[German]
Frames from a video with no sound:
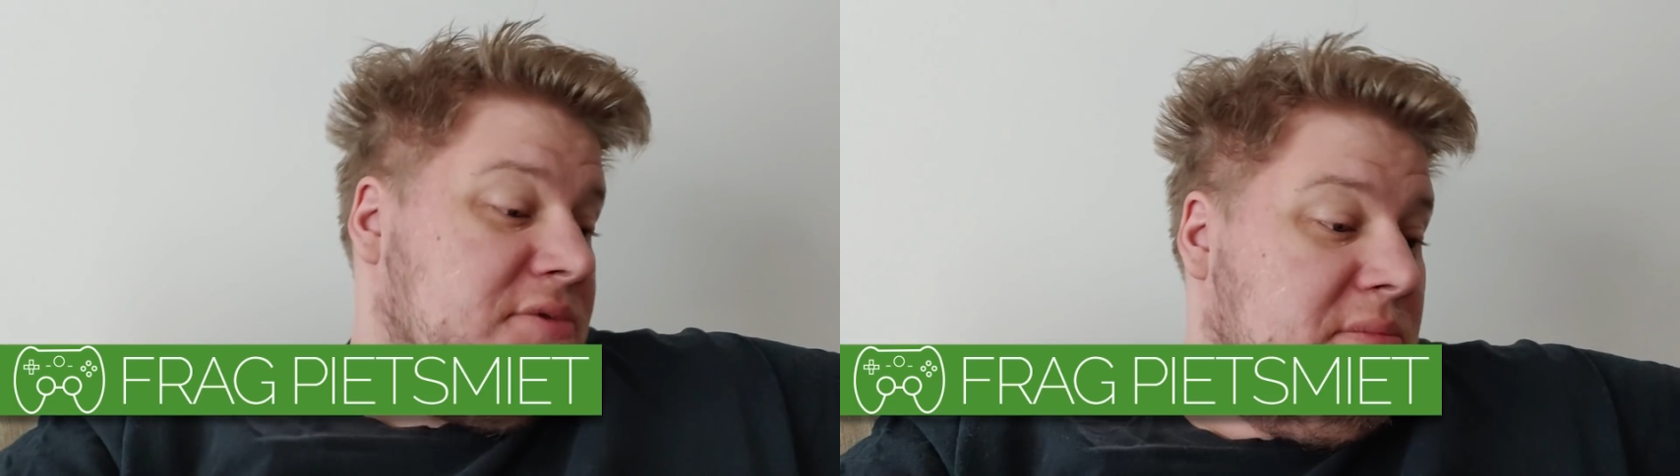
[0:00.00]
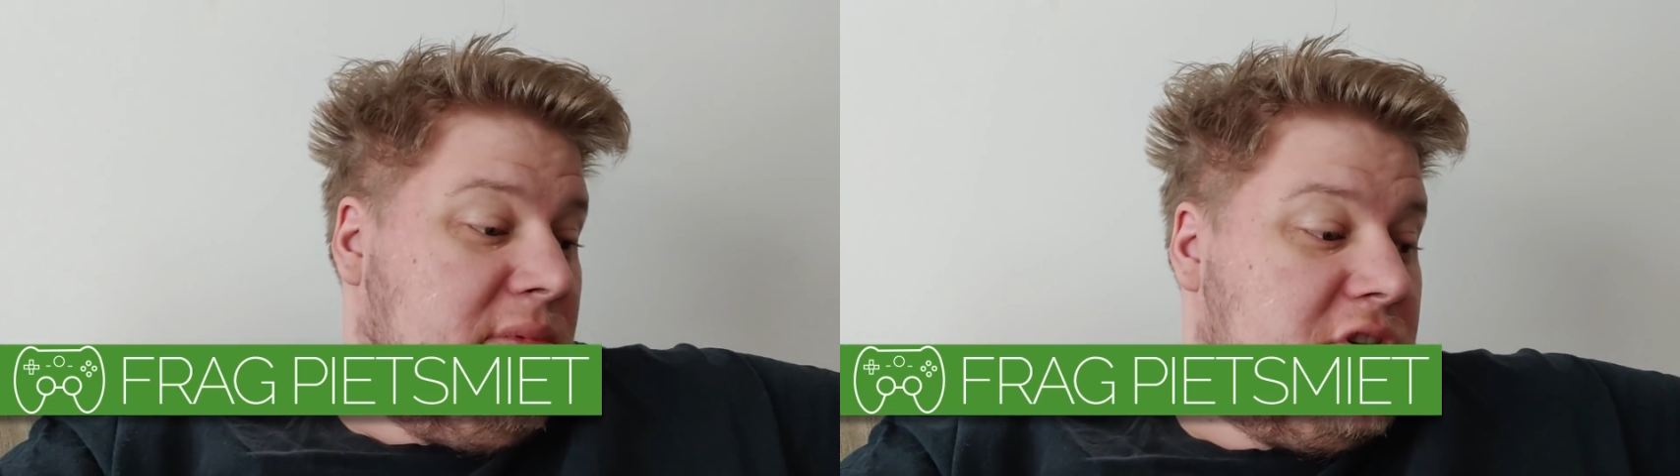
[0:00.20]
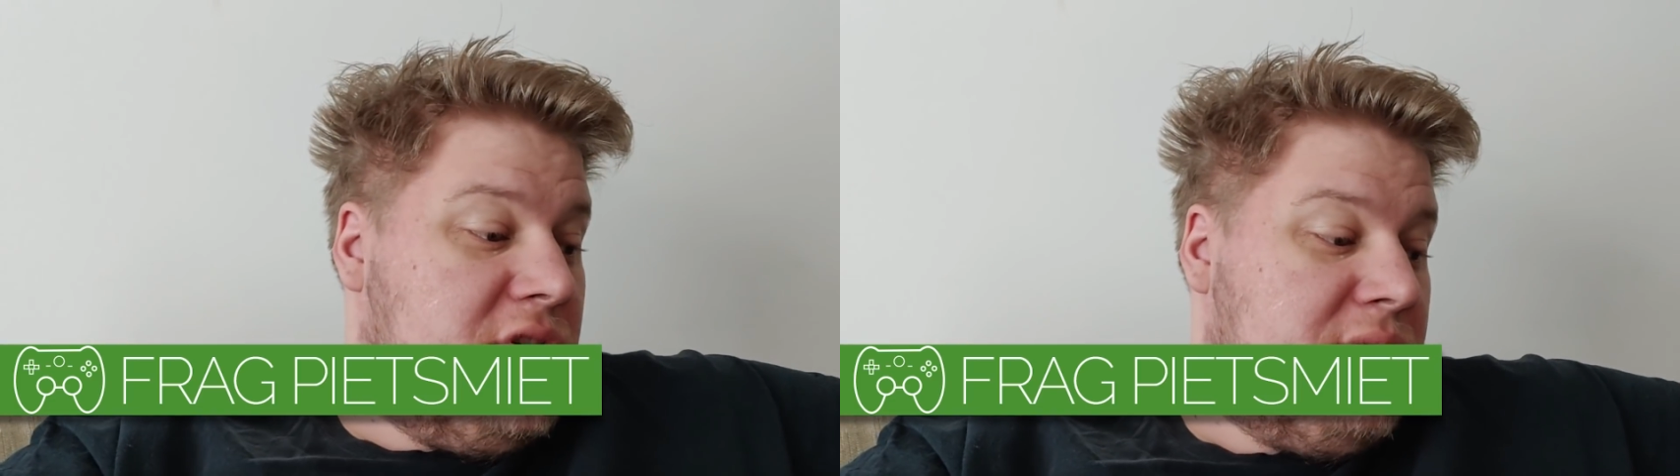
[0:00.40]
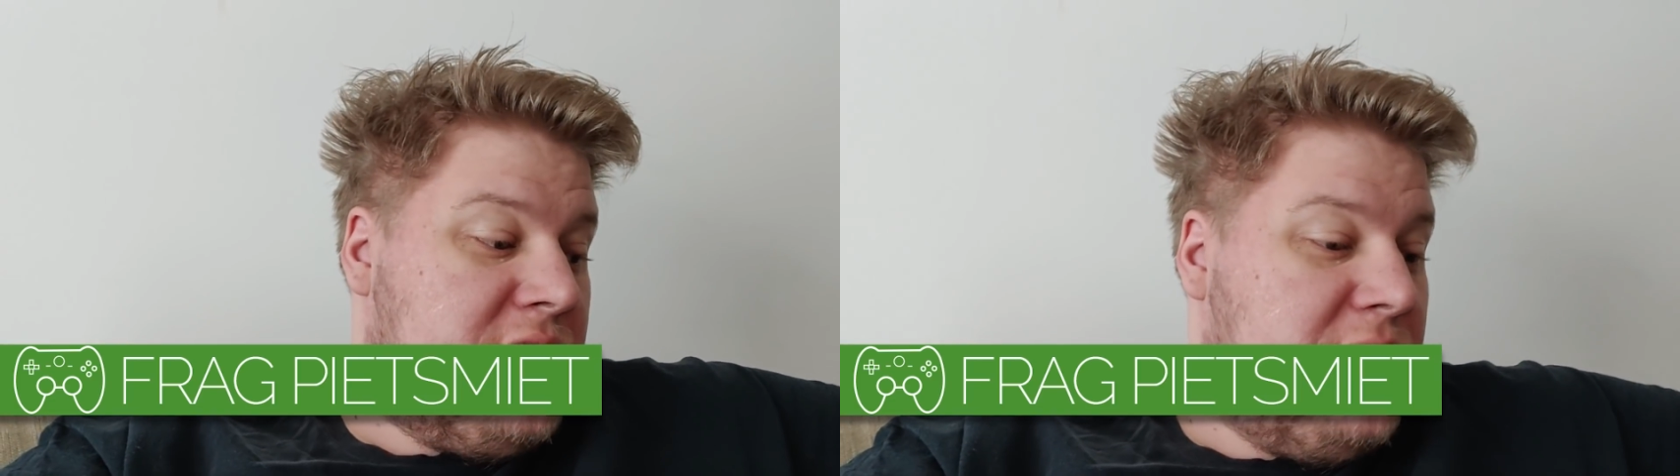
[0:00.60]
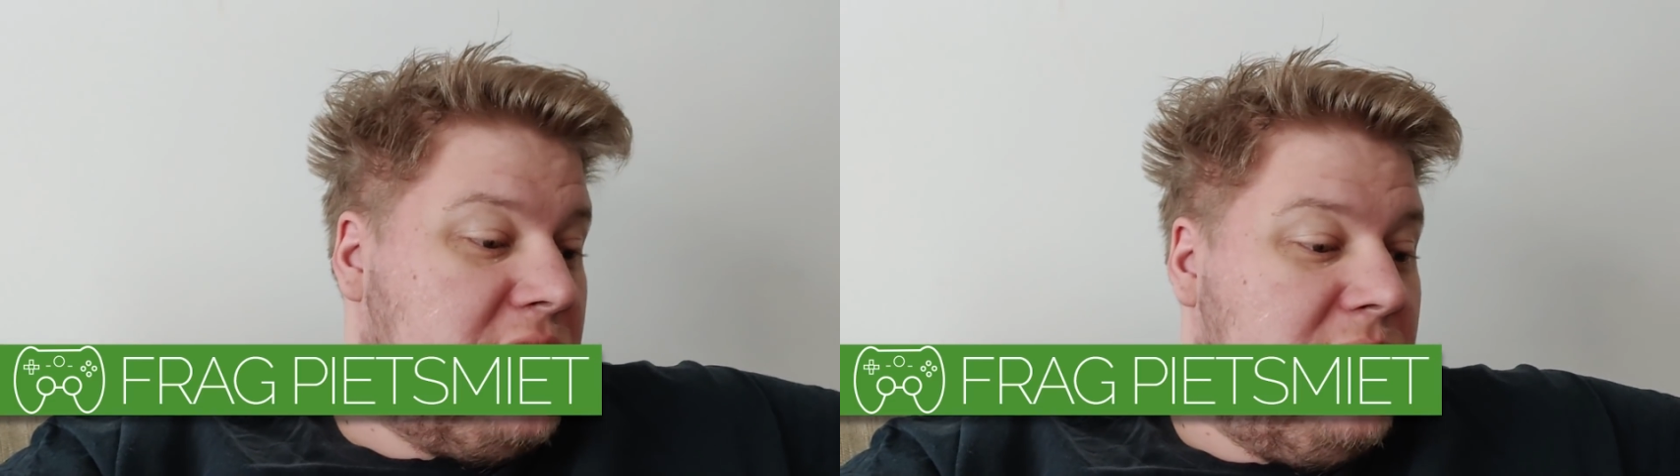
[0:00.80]
schon mal einen dummen
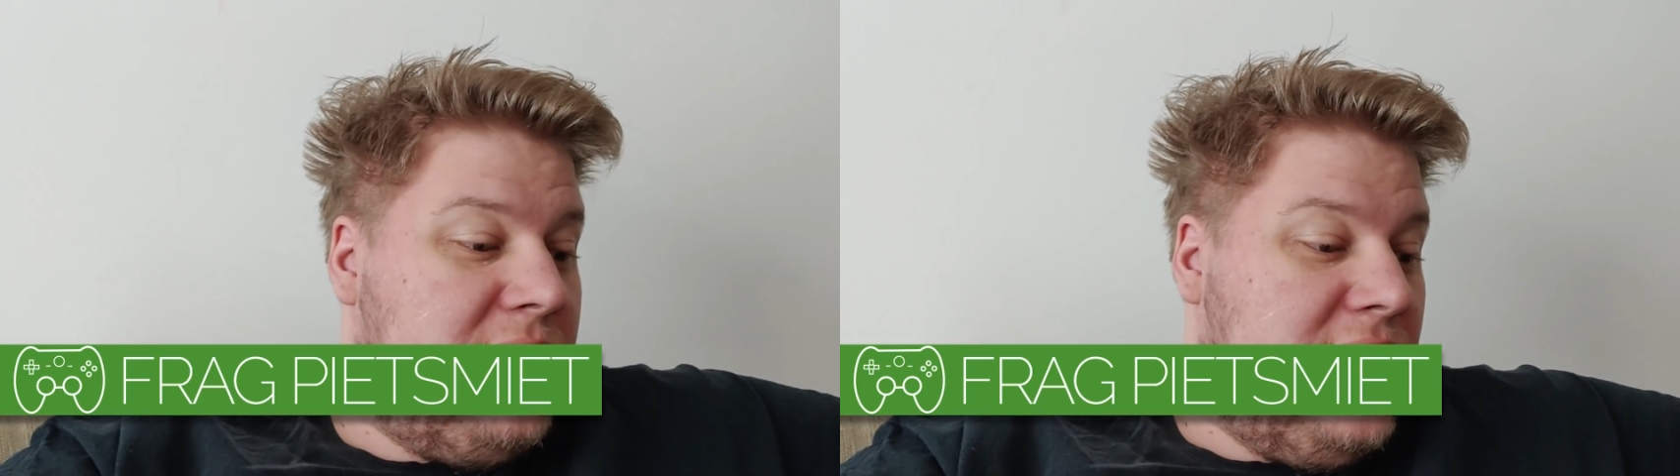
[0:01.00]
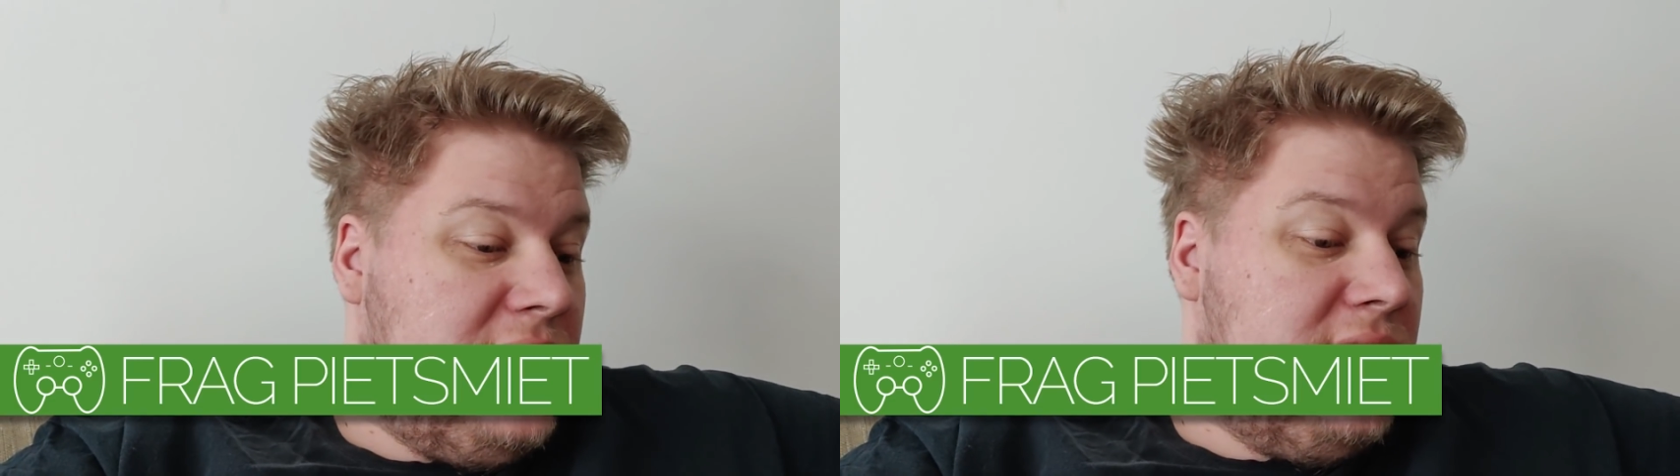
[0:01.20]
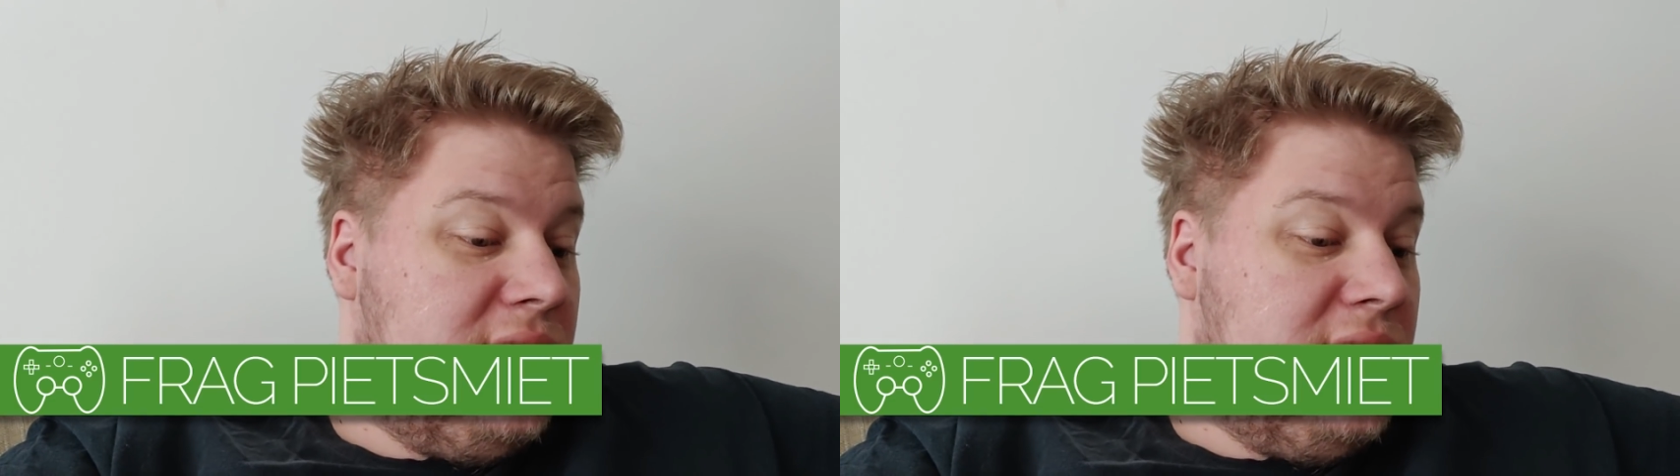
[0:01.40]
Spruch gebracht.